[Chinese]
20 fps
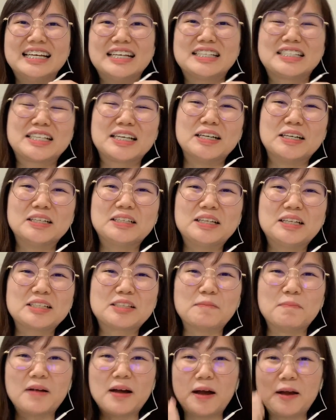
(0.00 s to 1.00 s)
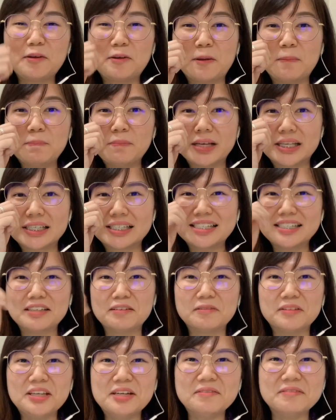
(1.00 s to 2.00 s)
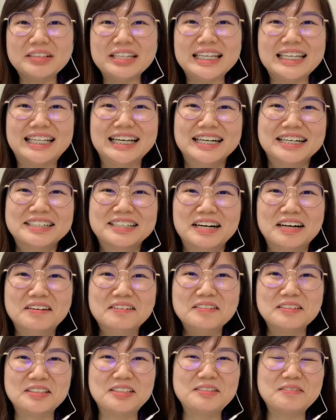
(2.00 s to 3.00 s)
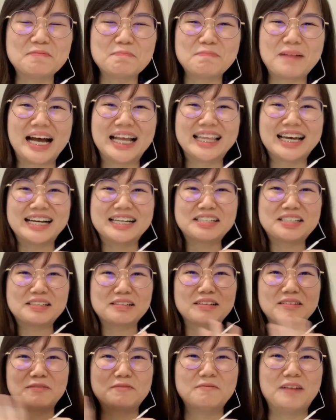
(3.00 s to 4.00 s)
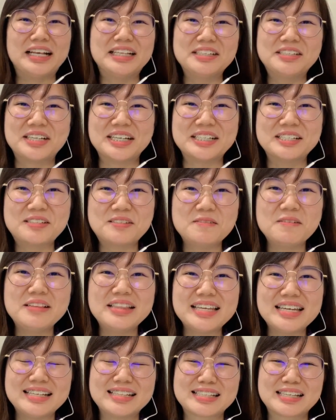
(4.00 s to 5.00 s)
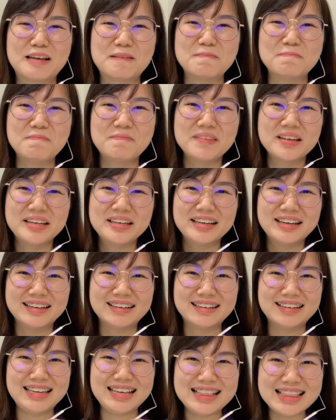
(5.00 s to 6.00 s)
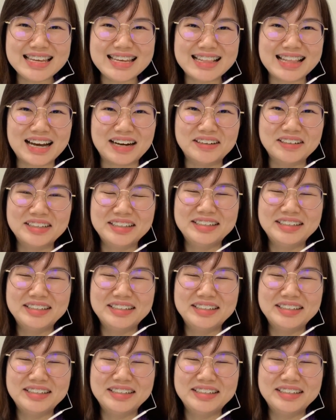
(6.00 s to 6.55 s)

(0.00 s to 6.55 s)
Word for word: 成什么原本是有六粒的，然后就把它完全训练成呃一粒了，